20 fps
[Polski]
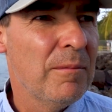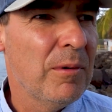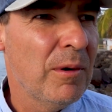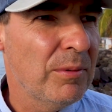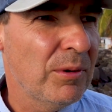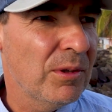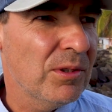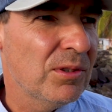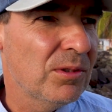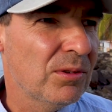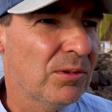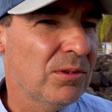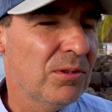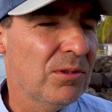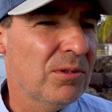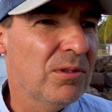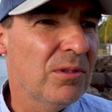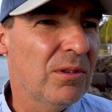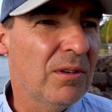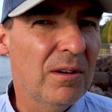po
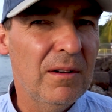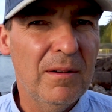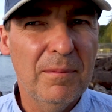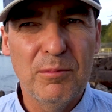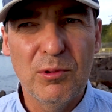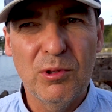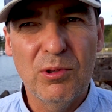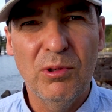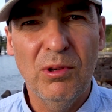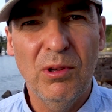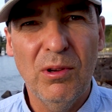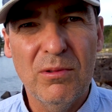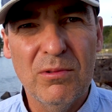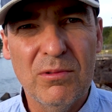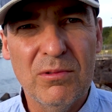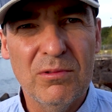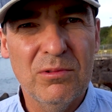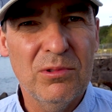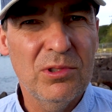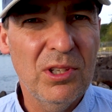prostu e, buchują
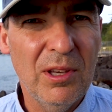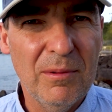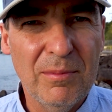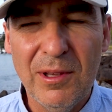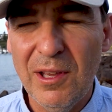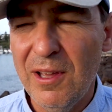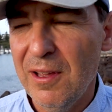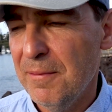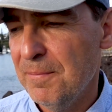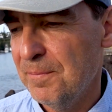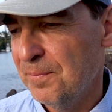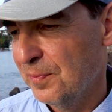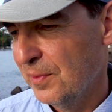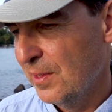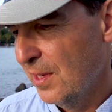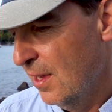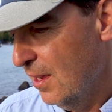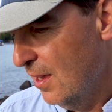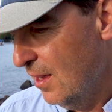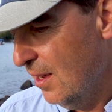u siebie
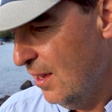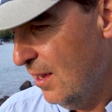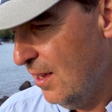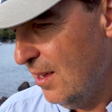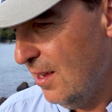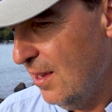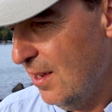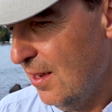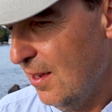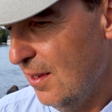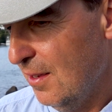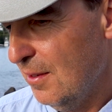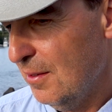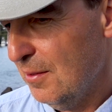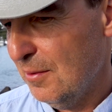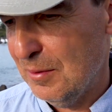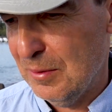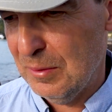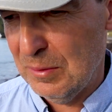e,